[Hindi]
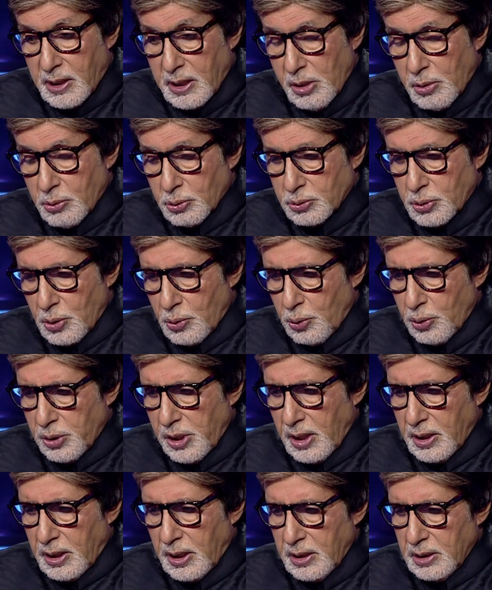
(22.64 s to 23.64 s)
खेले और उत्तर हो
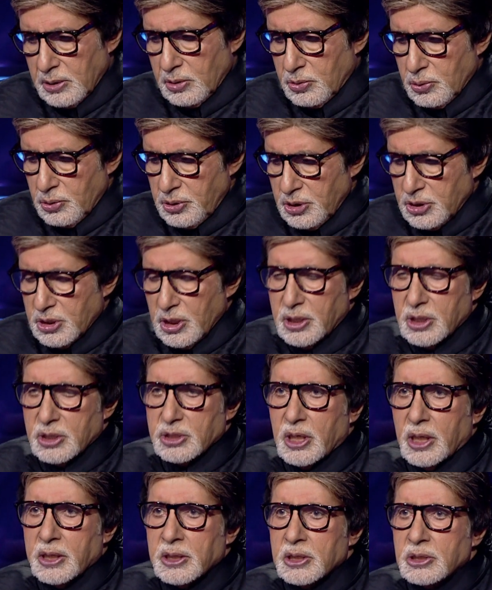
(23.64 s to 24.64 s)
गया गलत तो नीचे गिर
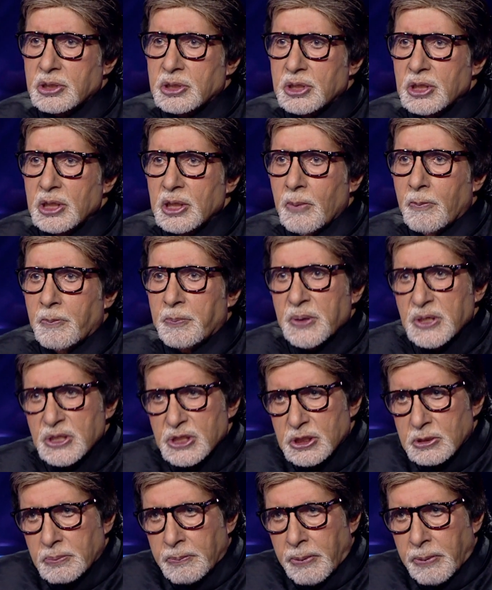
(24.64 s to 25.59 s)
जाएंगे तीन बीस